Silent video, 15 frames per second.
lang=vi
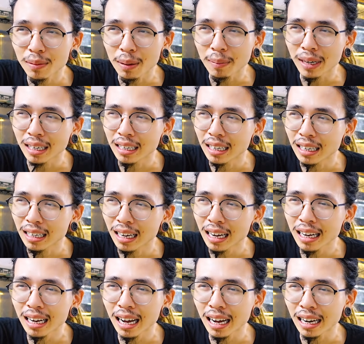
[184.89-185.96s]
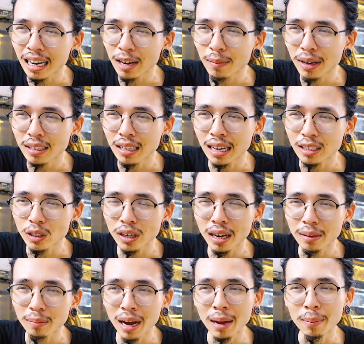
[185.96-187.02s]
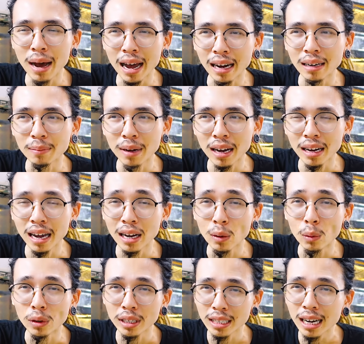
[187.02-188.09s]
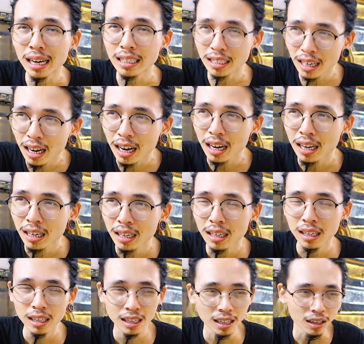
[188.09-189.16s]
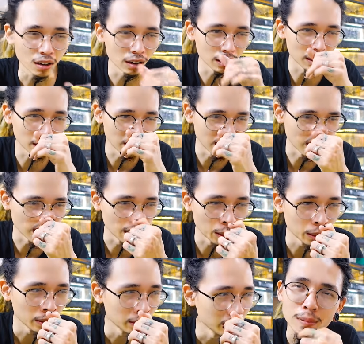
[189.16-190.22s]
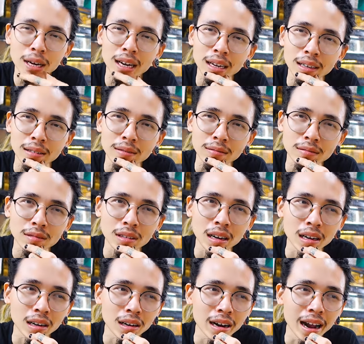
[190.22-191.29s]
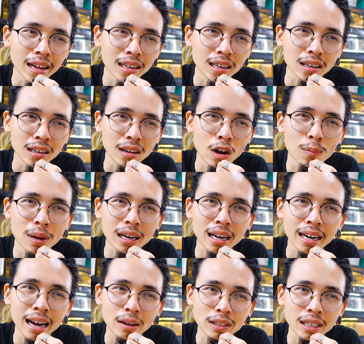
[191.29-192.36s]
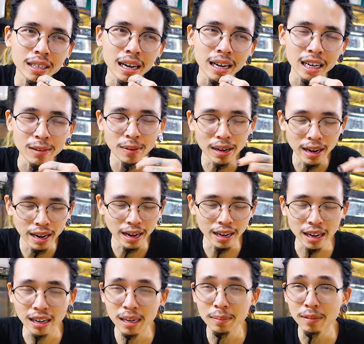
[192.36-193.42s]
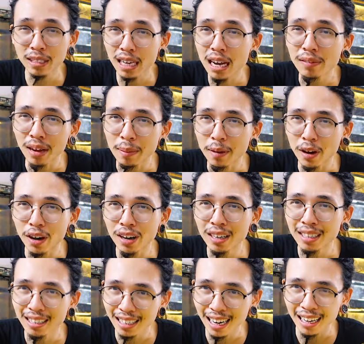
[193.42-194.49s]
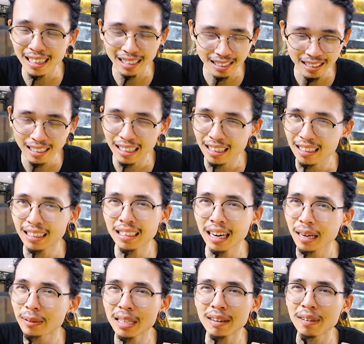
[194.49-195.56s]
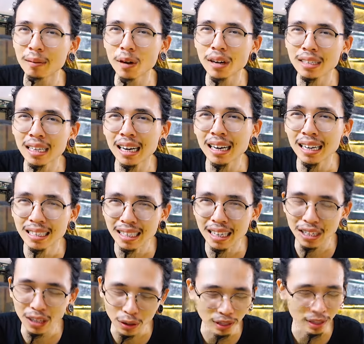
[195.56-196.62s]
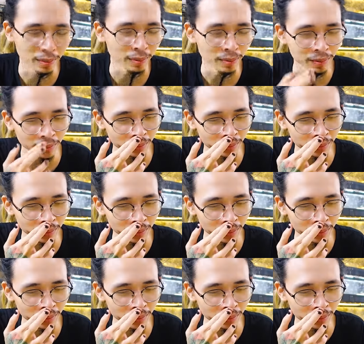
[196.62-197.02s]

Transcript: Nhưng mà mình nghĩ là nếu mà để xuất hiện bài bản mà đầy đủ thì chắc là chưa. Còn không biết là có đã từng góp mặt lần nào chưa nhỉ. Nhưng mà đây là clip riêng về em nó nha. Clip riêng về em nó thì chắc là chưa rồi.